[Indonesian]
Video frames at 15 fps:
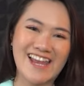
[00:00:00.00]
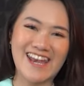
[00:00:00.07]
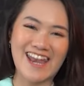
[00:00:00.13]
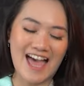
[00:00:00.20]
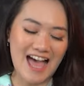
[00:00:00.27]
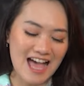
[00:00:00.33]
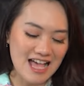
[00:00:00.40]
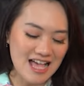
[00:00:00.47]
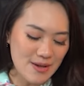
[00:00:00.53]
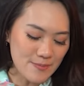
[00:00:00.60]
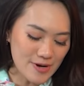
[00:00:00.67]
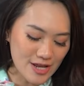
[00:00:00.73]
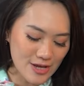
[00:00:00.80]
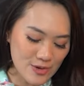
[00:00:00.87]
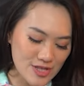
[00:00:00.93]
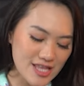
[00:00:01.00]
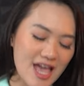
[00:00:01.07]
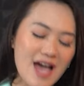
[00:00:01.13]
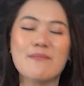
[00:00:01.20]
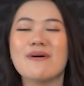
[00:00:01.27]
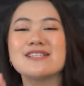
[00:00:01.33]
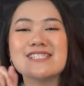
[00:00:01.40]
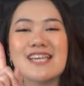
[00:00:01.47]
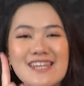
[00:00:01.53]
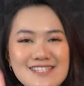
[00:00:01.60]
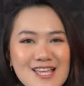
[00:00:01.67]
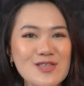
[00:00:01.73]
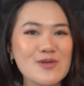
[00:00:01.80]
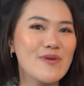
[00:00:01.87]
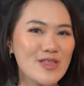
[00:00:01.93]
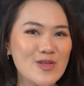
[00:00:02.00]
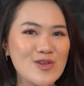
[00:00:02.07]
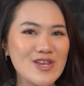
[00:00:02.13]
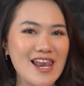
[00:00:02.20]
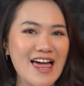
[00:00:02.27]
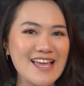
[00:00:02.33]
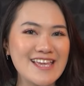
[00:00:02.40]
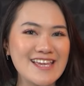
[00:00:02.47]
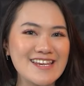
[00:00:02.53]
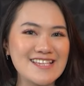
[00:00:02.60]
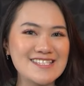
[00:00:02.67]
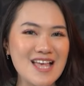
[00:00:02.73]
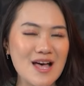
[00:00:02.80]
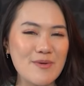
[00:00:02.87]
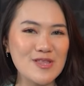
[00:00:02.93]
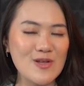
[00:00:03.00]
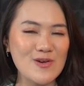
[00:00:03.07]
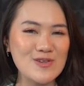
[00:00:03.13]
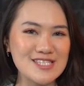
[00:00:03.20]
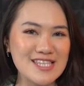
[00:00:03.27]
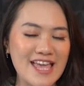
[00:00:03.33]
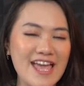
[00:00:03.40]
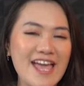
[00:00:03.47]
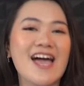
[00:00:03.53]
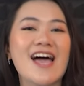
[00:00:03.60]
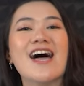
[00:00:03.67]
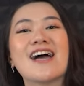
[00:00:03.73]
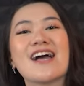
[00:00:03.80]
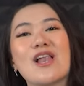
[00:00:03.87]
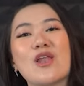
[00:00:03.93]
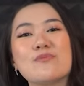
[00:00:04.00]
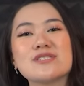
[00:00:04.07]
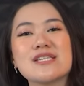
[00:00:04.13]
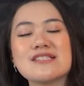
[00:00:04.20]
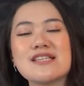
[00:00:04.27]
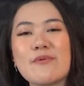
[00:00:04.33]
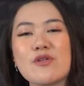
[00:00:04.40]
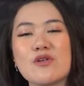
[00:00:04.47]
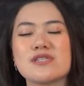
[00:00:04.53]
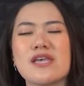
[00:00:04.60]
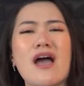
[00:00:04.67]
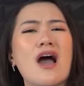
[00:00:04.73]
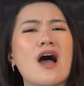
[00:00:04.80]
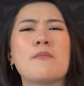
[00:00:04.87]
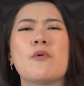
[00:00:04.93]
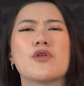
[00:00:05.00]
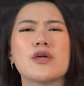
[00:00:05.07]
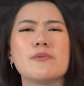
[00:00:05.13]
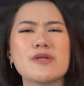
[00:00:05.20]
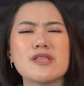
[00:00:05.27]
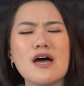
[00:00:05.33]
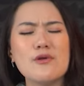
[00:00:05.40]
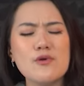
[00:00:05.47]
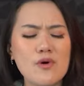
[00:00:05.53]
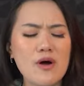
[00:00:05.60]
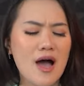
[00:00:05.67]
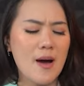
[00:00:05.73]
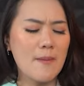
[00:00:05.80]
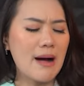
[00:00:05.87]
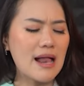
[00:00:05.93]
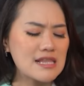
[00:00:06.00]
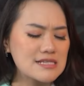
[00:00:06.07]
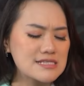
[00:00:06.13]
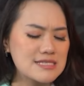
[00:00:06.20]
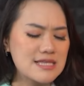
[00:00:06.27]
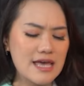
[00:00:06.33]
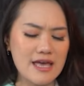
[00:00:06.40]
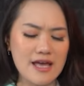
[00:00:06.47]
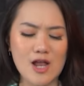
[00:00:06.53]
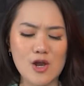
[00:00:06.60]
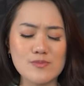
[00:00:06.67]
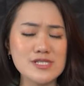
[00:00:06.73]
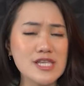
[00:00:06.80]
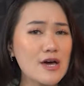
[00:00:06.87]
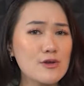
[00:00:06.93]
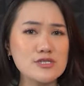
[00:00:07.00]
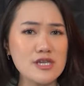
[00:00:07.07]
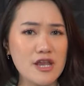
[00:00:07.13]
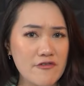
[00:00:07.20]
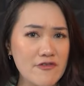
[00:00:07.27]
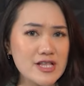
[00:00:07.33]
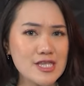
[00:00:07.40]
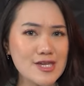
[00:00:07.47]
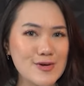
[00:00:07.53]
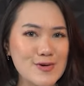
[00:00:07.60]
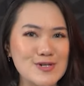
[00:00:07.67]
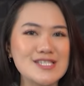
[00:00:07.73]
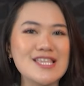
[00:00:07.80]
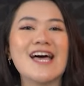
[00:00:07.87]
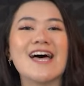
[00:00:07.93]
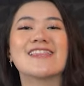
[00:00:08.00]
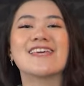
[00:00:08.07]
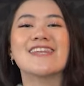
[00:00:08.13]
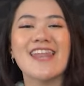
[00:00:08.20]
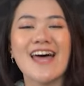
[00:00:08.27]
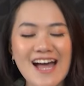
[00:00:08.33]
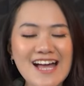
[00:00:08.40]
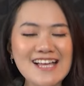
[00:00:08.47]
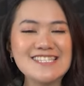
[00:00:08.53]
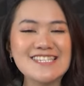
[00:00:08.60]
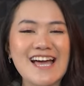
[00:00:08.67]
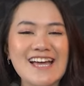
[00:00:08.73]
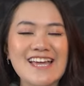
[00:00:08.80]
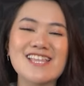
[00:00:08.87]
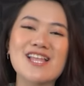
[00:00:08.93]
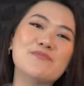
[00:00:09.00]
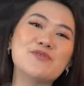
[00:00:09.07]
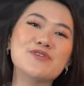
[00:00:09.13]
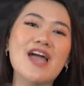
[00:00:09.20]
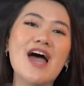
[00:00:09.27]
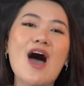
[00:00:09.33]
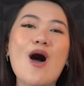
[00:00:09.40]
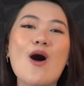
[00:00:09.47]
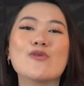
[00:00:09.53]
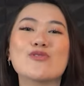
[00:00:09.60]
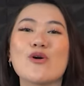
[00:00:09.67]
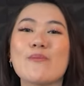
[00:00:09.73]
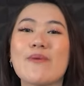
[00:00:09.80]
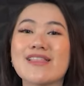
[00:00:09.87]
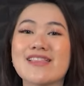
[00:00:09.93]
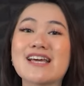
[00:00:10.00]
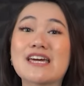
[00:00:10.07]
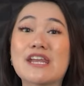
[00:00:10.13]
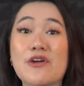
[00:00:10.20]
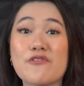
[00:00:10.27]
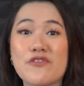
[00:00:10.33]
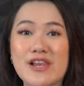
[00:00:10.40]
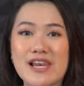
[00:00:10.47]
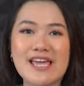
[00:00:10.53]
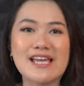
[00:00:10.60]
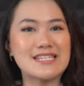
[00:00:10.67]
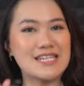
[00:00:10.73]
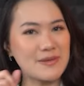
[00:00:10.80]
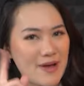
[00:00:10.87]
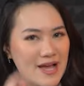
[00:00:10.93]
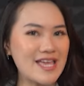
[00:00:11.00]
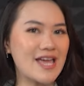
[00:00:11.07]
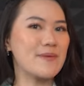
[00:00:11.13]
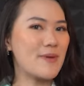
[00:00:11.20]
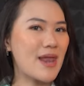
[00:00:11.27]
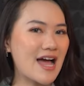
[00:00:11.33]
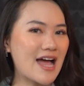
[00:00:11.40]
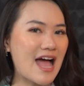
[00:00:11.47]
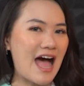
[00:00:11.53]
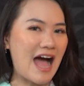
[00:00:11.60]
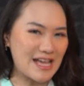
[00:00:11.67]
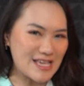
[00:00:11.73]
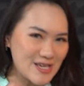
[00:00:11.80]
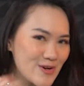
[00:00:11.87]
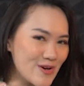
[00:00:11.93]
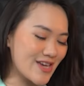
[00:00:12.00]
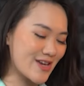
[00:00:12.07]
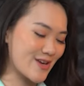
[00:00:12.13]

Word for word: Nah, berikutnya masih ada satu metode lagi nih sahabat OC. Kalau misalnya sahabat OC yang nggak mau ribet, aduh males deh kalau misalnya harus refill terus. Tenang aja, kita punya automatic refilling di bagian belakang. Yuk